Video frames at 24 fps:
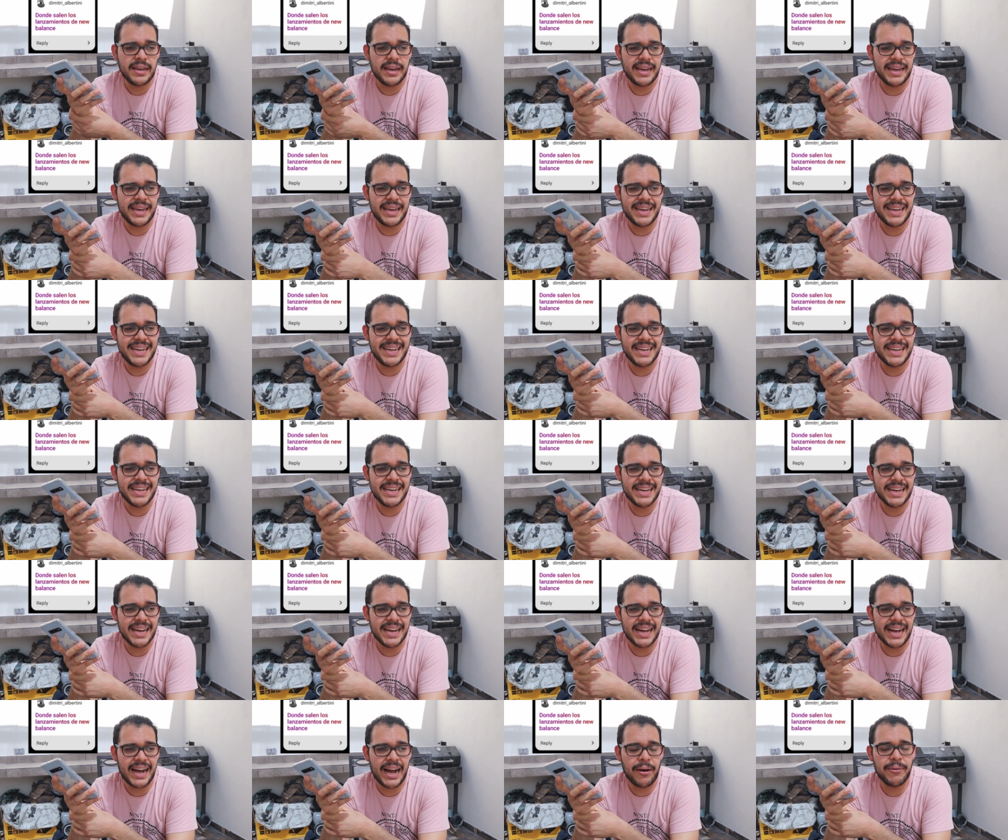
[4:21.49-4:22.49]

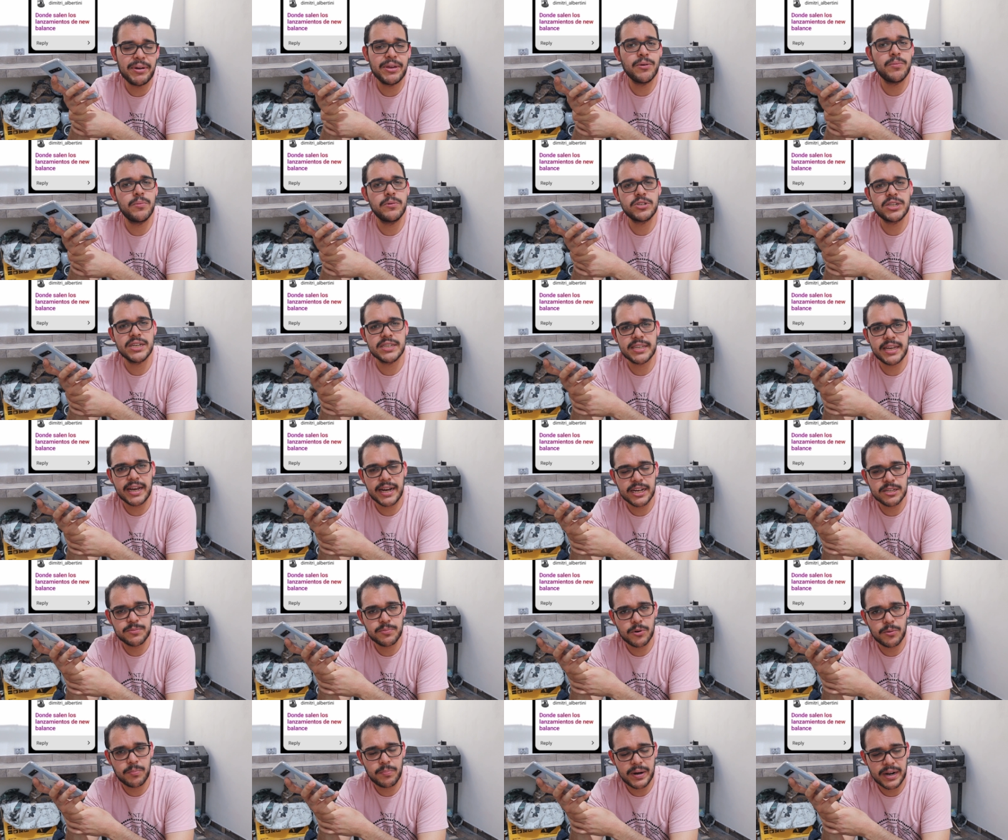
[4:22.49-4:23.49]
y ha habido muchas
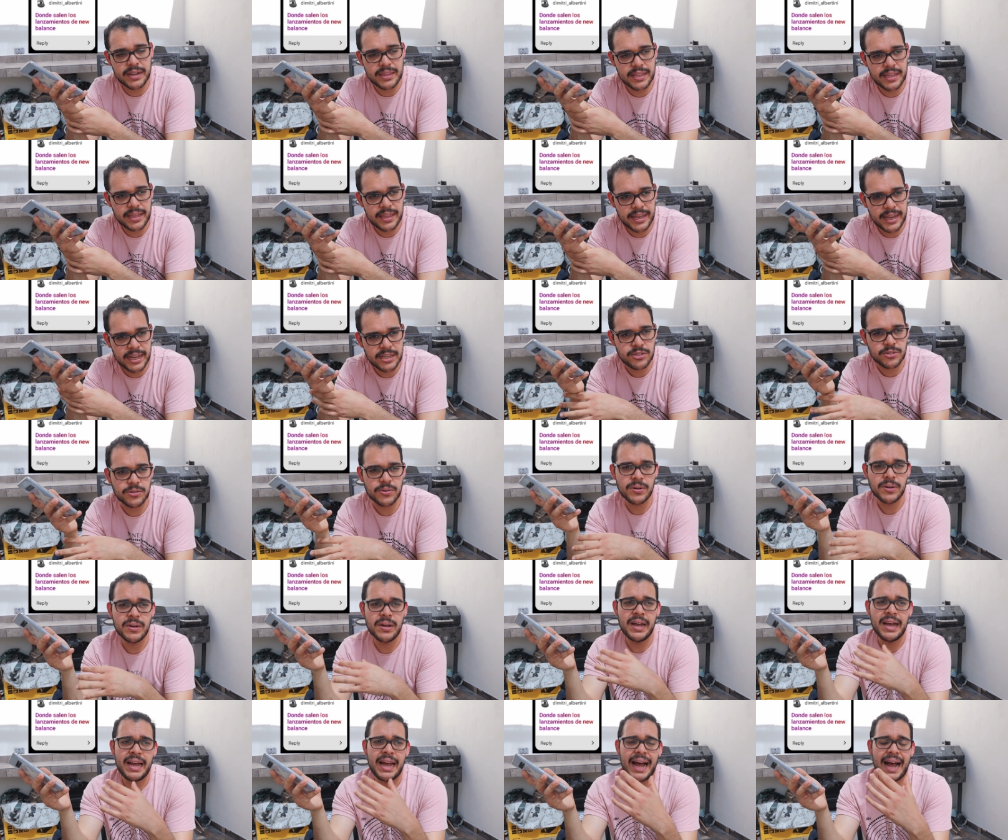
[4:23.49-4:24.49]
quejas por parte de eso.
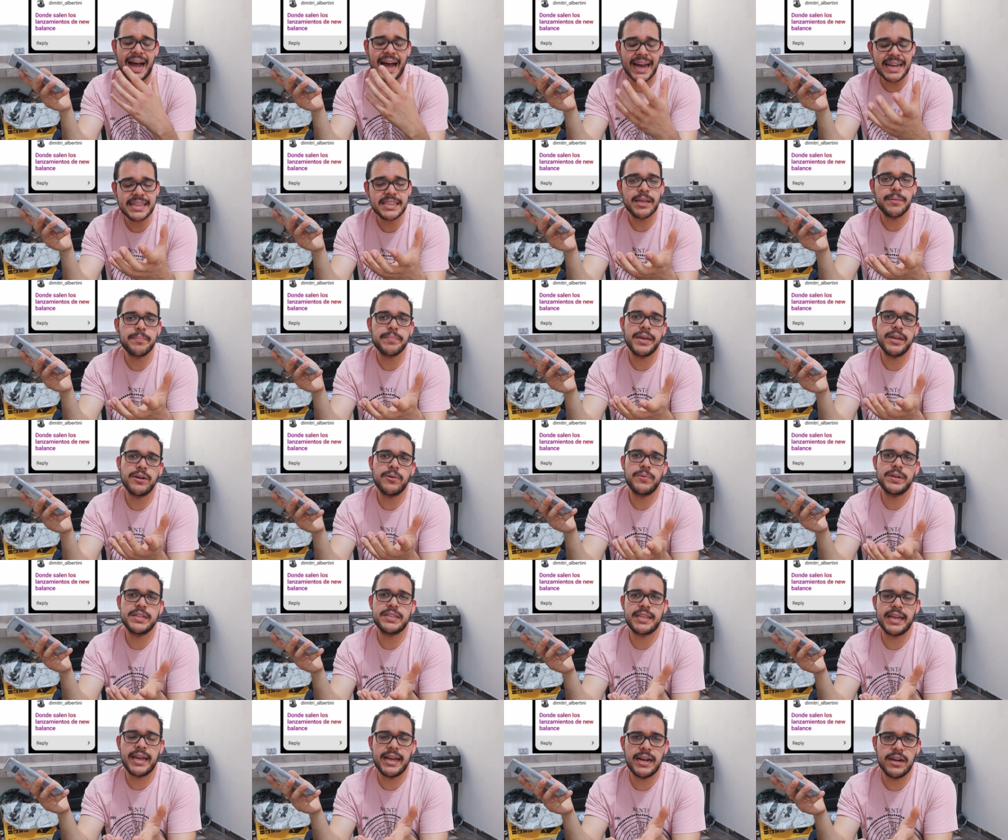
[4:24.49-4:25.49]
Hay también
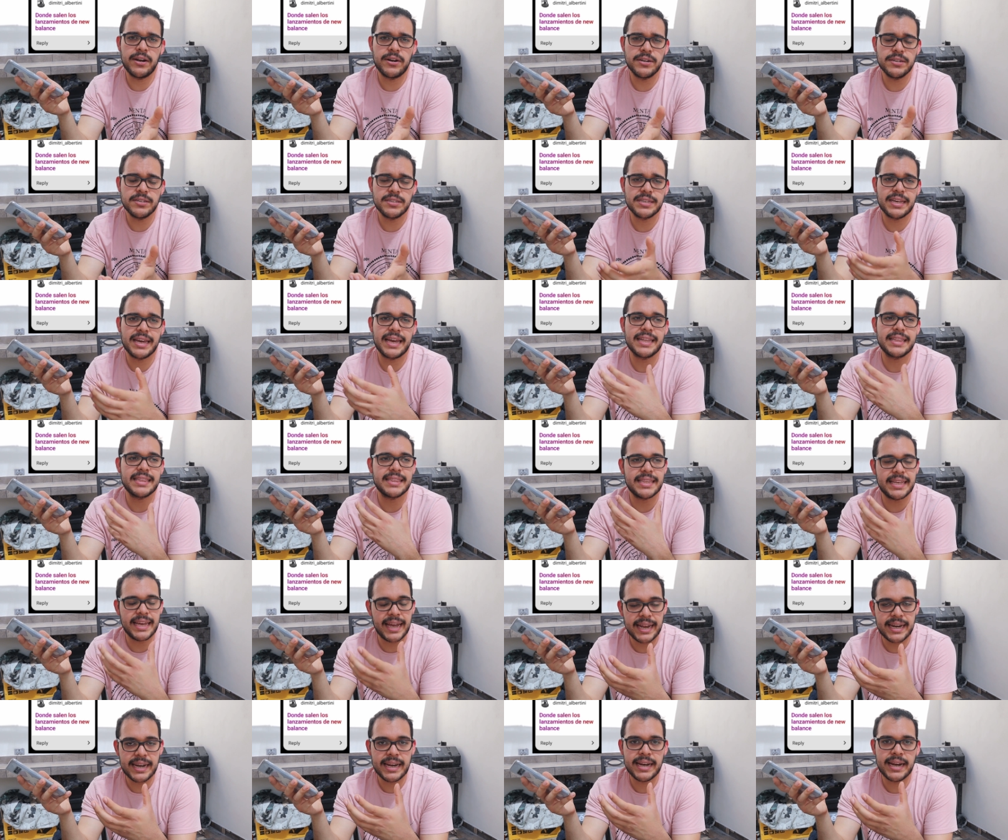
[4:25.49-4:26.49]
retailers que
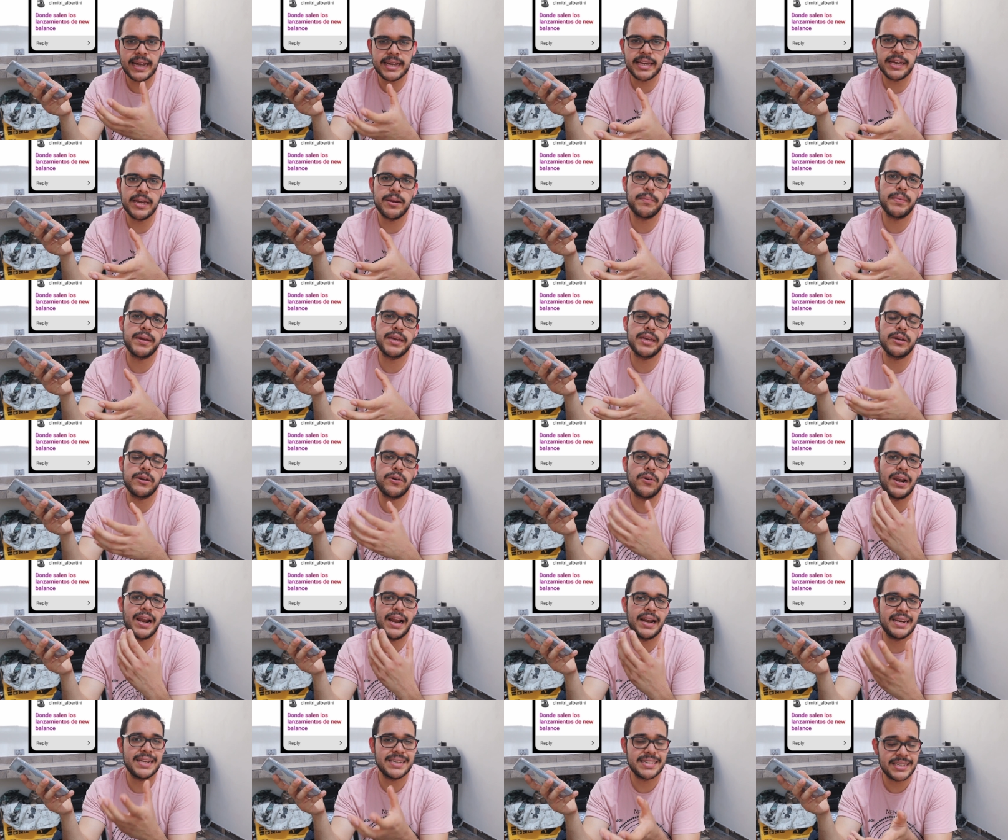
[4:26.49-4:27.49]
tienen aquí en México
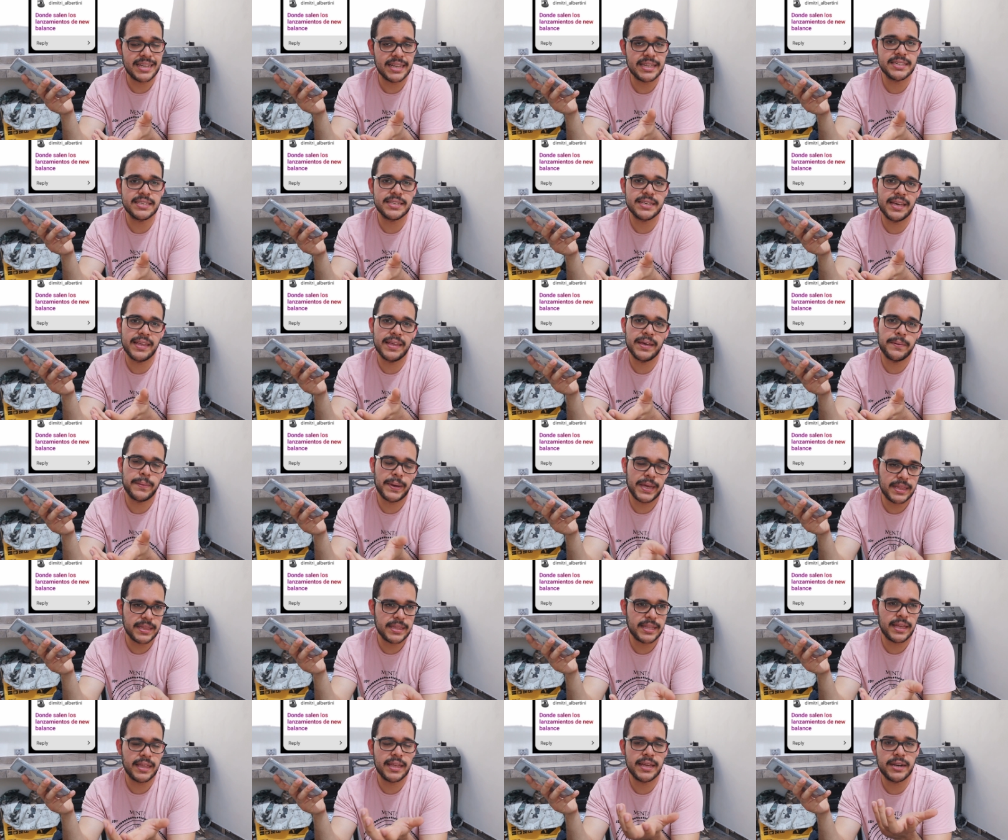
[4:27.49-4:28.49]
la licencia de
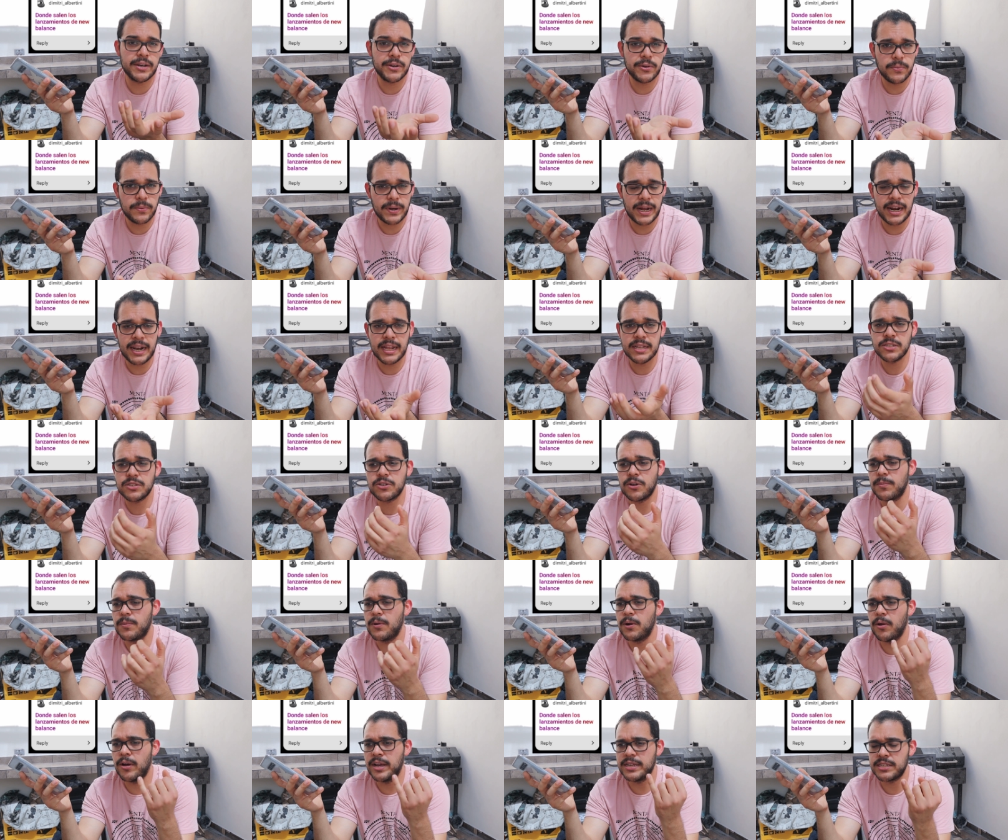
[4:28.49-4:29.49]
venta de New Balance,
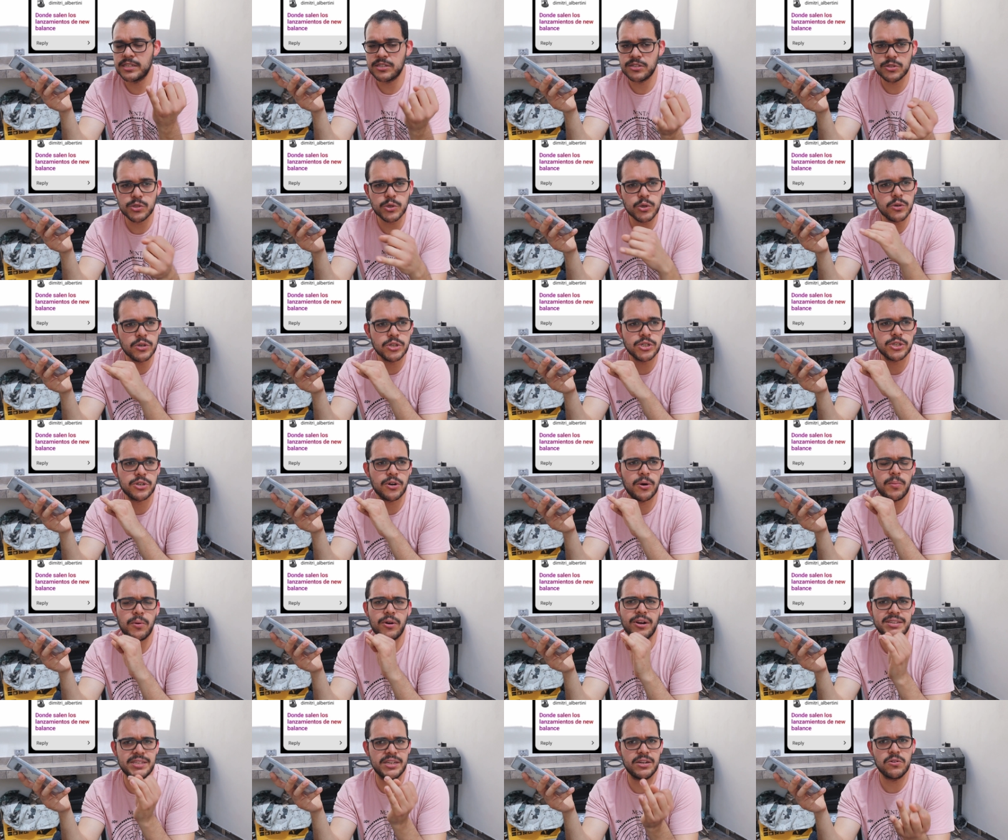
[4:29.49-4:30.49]
como lo es Stush,
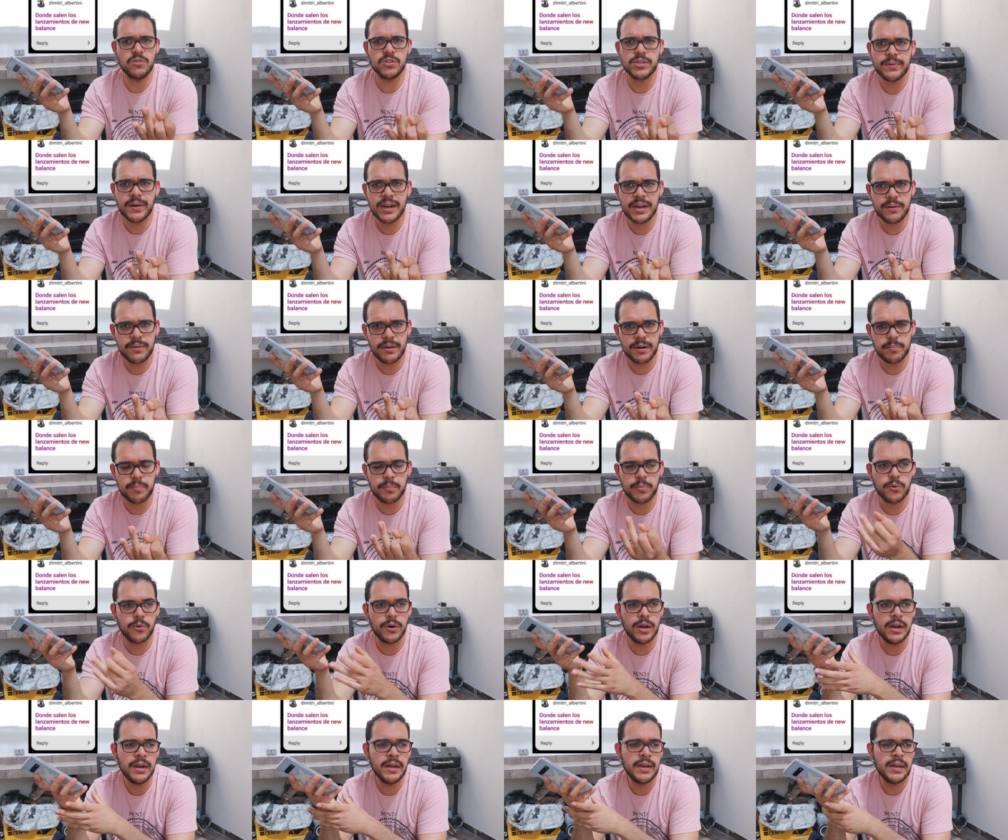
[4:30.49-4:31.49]
como lo es inclusive
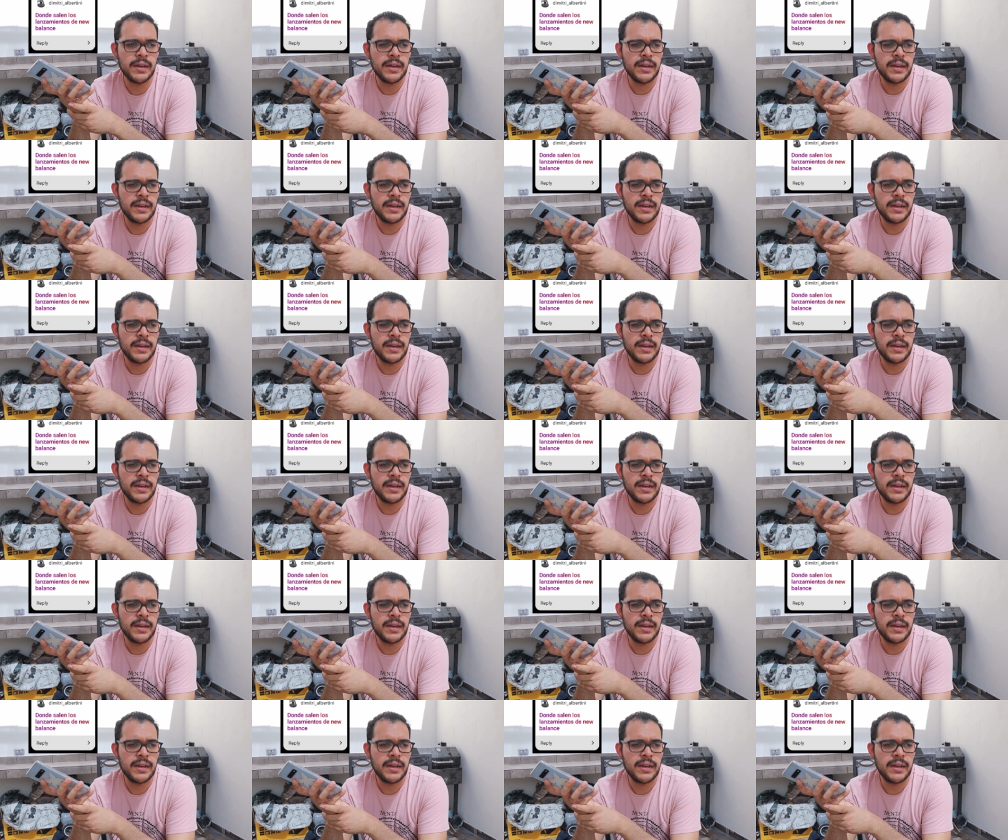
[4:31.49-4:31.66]
Liverpool,